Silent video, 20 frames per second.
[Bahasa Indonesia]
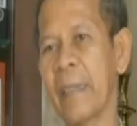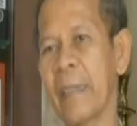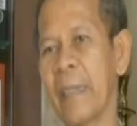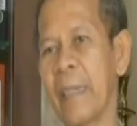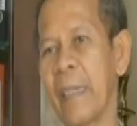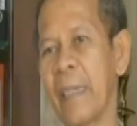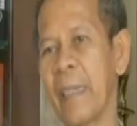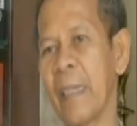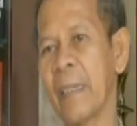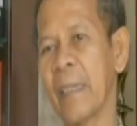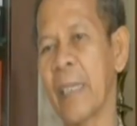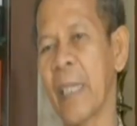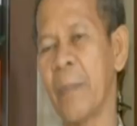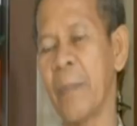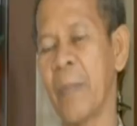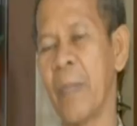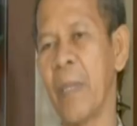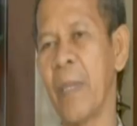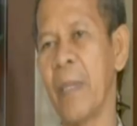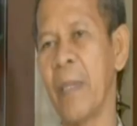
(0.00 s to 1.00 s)
adanya
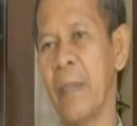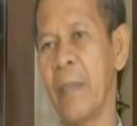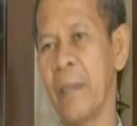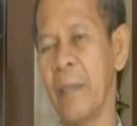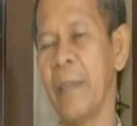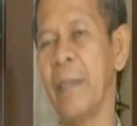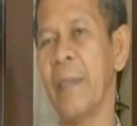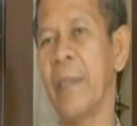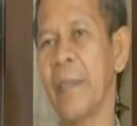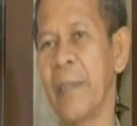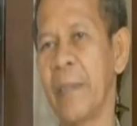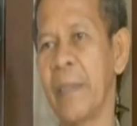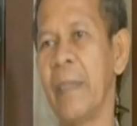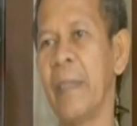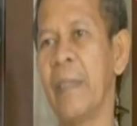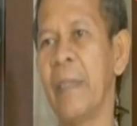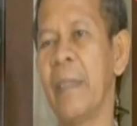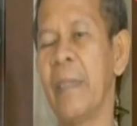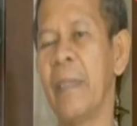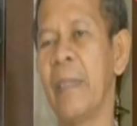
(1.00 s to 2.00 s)
kegiatan
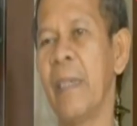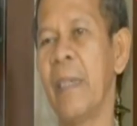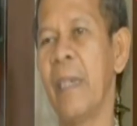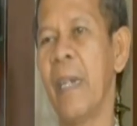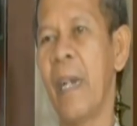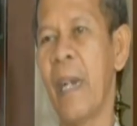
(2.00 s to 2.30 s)
NNC